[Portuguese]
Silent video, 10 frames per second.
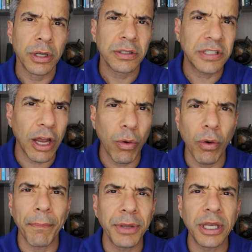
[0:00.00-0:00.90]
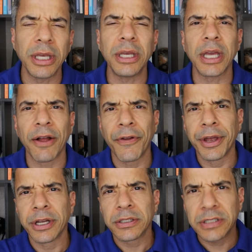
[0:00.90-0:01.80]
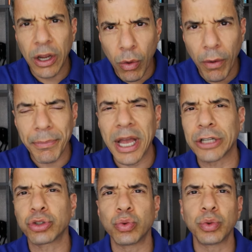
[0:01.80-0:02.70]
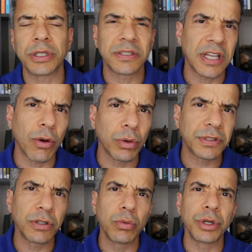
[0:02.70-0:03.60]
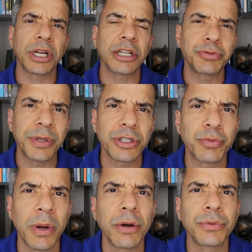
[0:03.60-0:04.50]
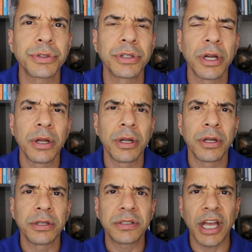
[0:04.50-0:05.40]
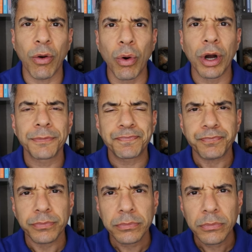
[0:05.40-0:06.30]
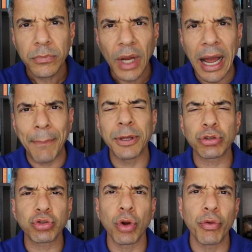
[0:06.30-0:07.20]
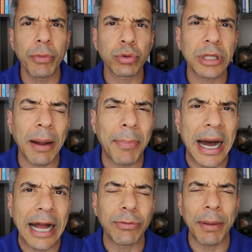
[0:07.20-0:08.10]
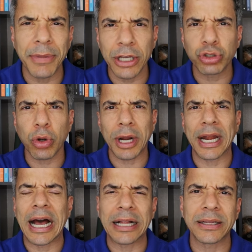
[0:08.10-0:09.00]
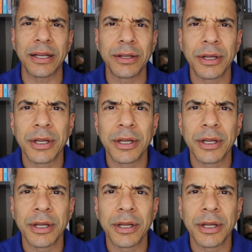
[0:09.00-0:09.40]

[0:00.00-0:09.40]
Senhor, me guia. Senhor, me ajuda. Senhor, segure nas minhas mãos. Senhor, abençoe o meu trabalho, a minha jornada.